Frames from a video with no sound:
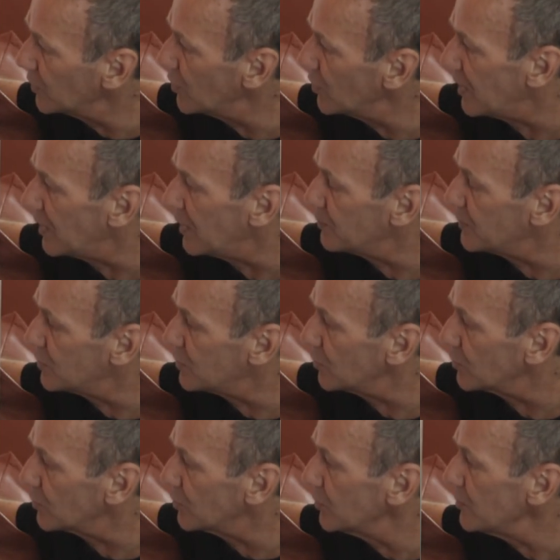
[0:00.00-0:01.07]
à π sur
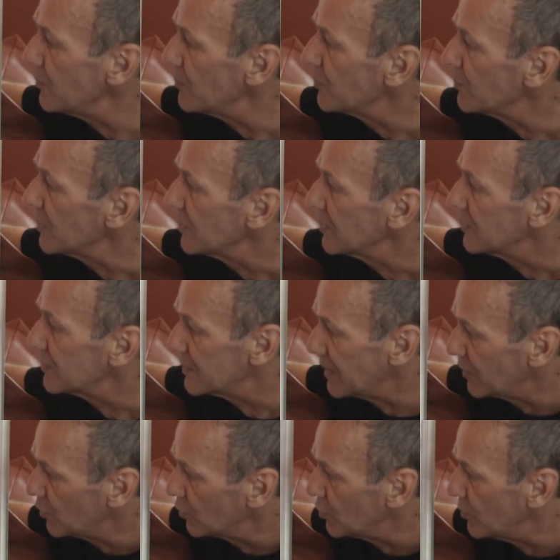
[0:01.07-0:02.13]
2, c'est un
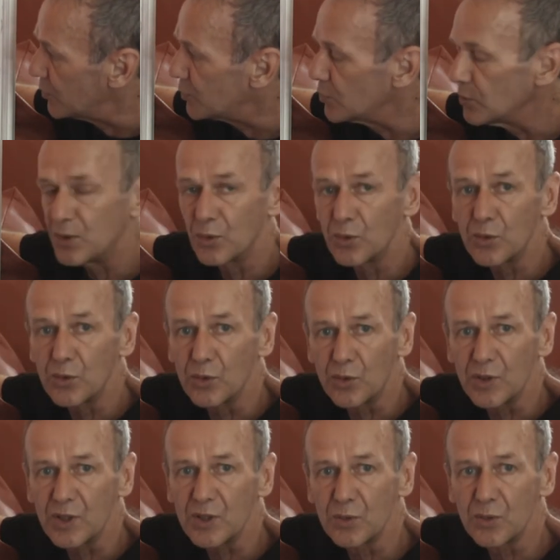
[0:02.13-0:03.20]
angle obtus, et donc le
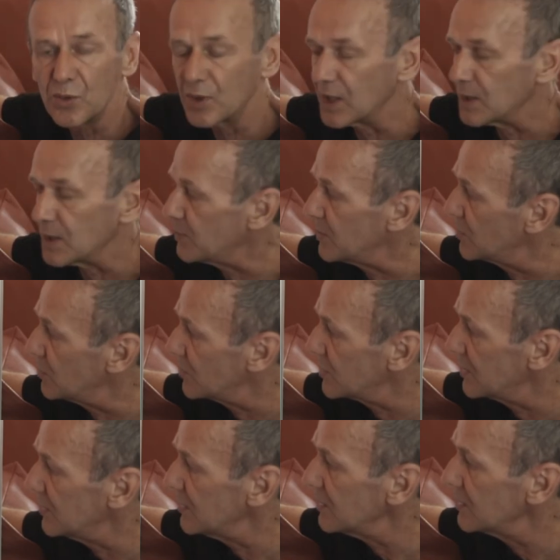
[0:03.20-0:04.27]
cosinus de 4pi sur
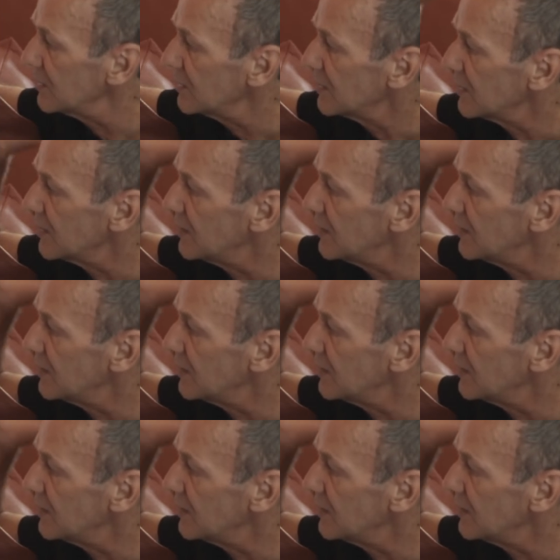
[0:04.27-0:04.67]
5, il est